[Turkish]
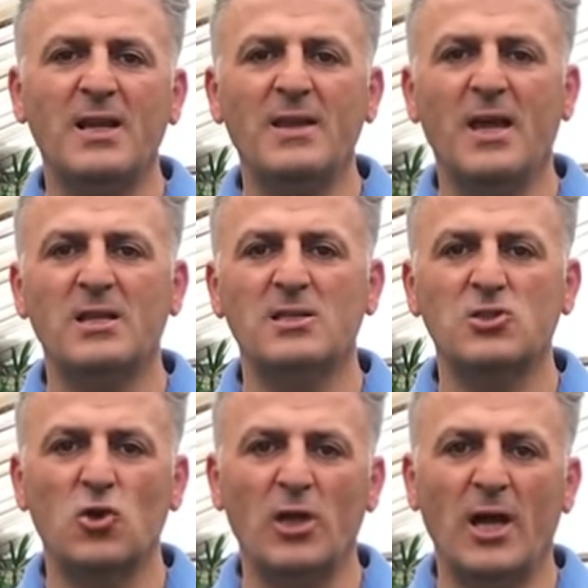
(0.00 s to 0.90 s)
neden
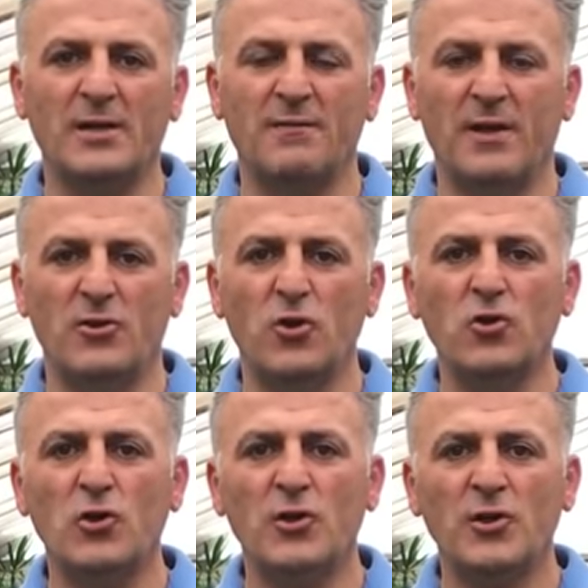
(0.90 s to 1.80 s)
solar ve
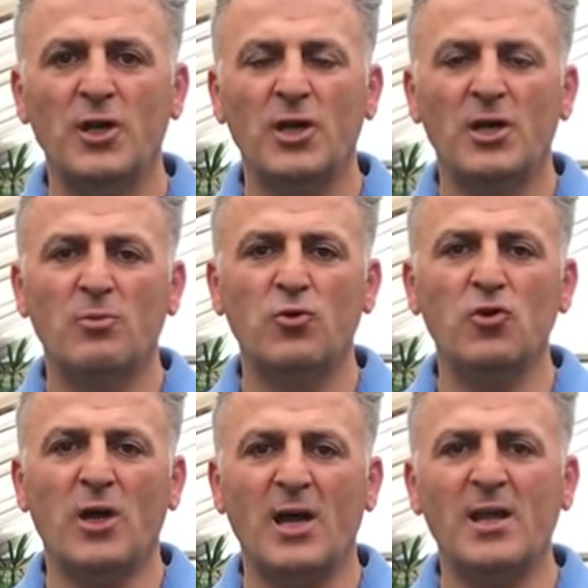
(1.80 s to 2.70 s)
dökülür?
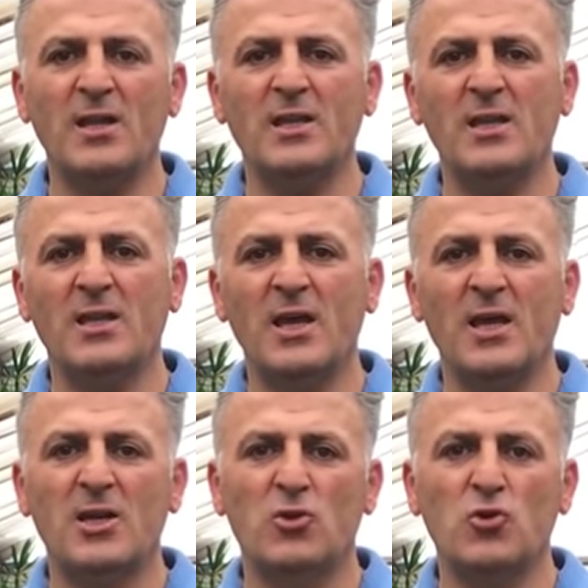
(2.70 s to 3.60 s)
Bunun ana nedeni
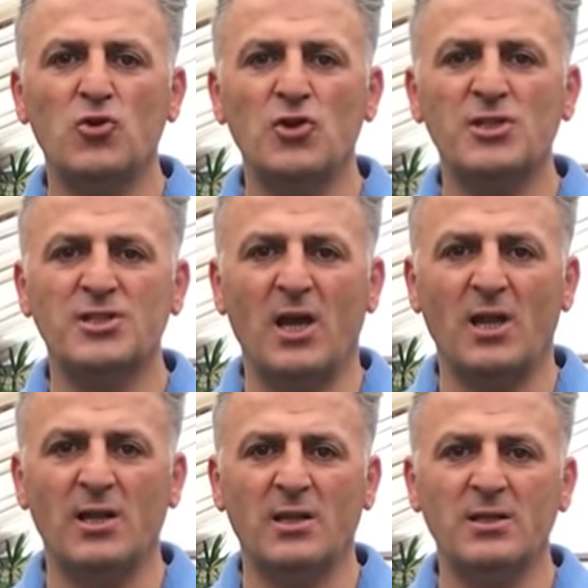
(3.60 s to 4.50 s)
de düşük
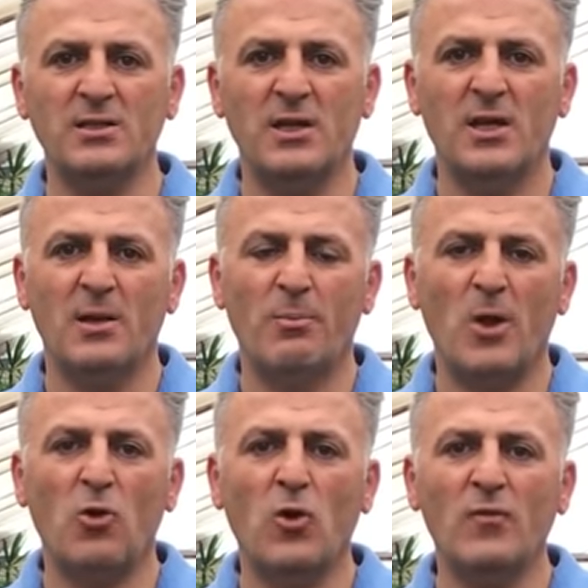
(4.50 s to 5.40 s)
sıcaklıktır.
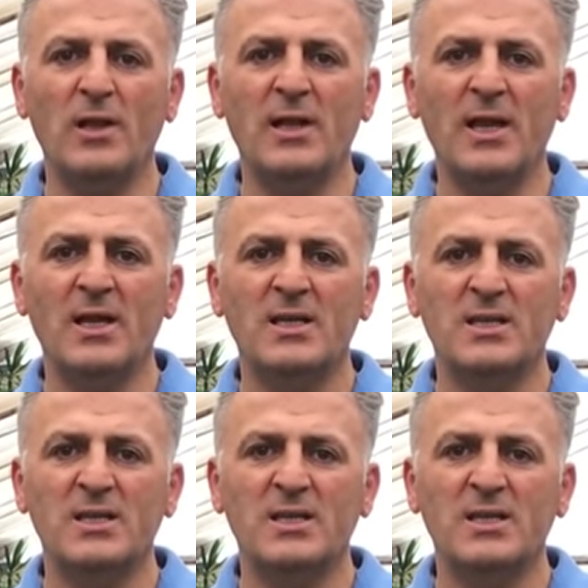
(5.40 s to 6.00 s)
Begonvil'de